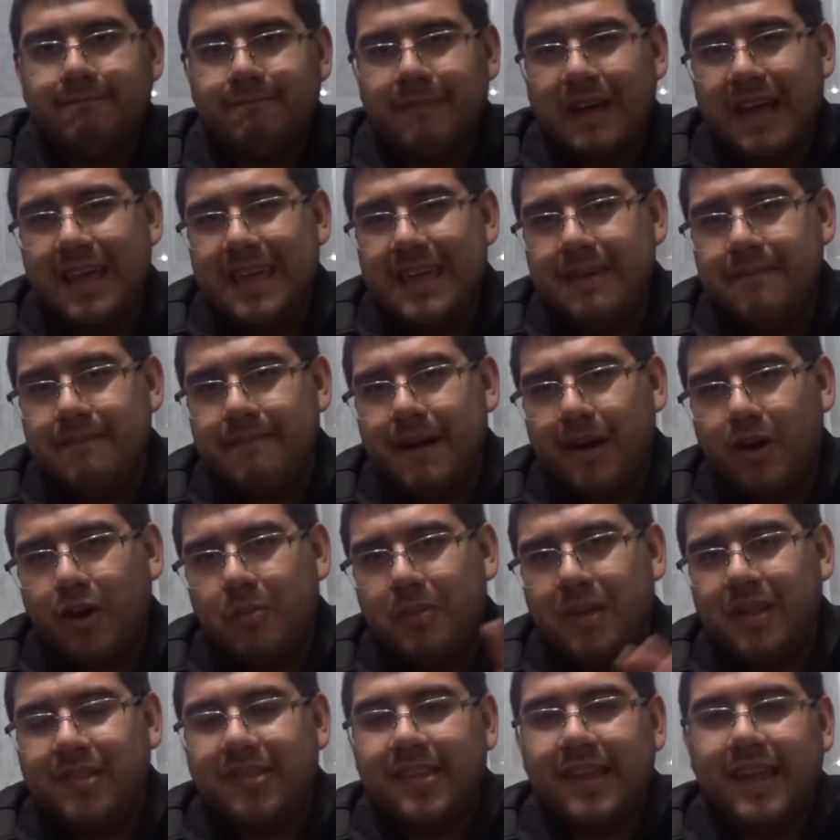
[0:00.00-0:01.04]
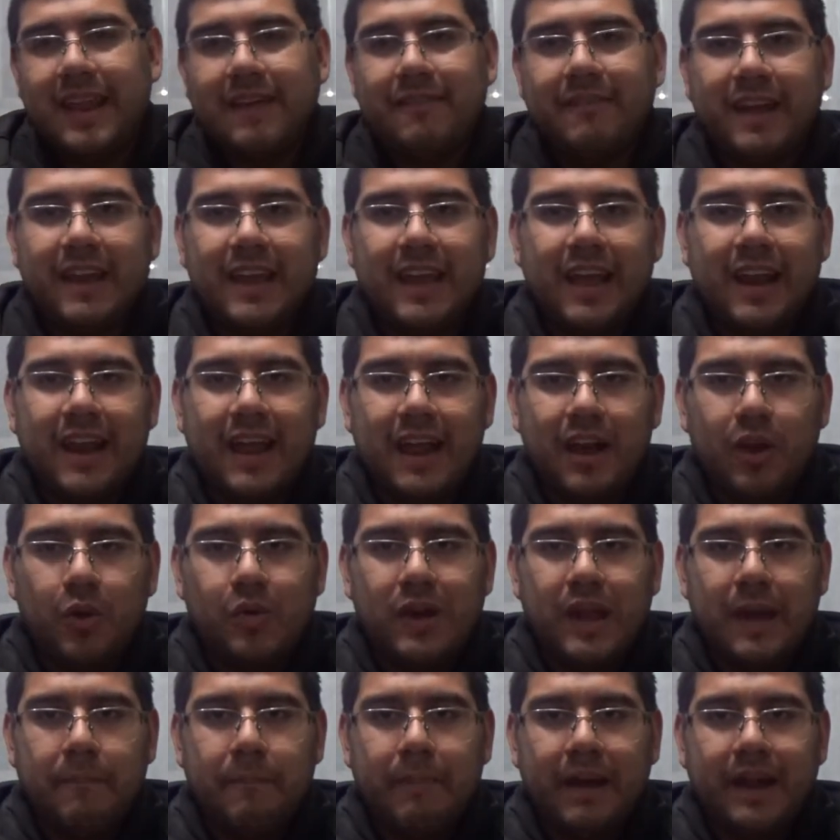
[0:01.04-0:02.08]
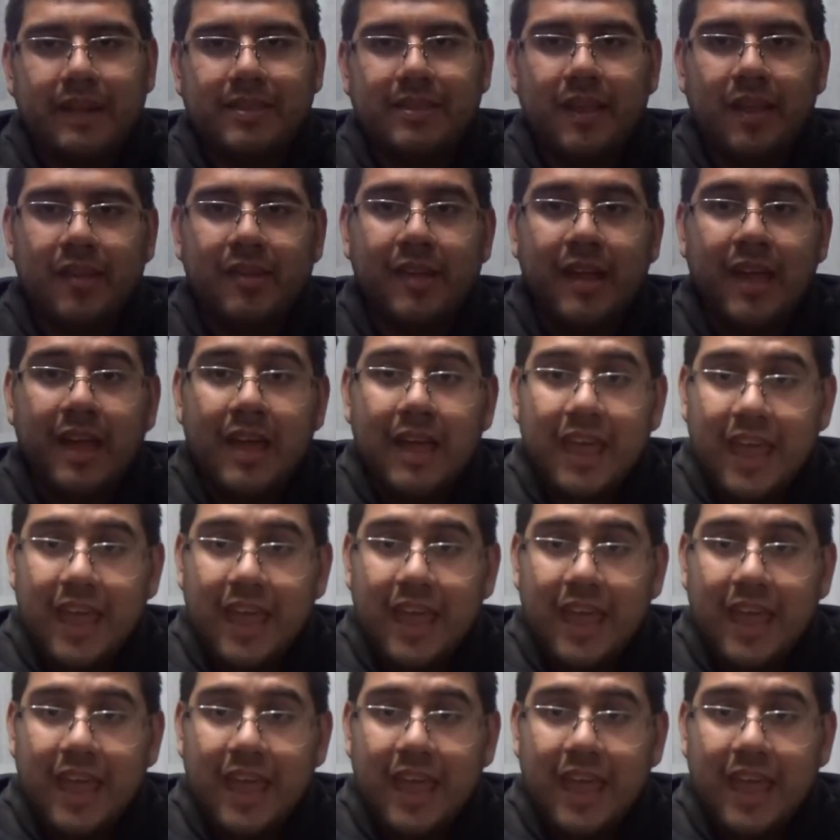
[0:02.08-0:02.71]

ahí va a comenzar a variar algunas partes.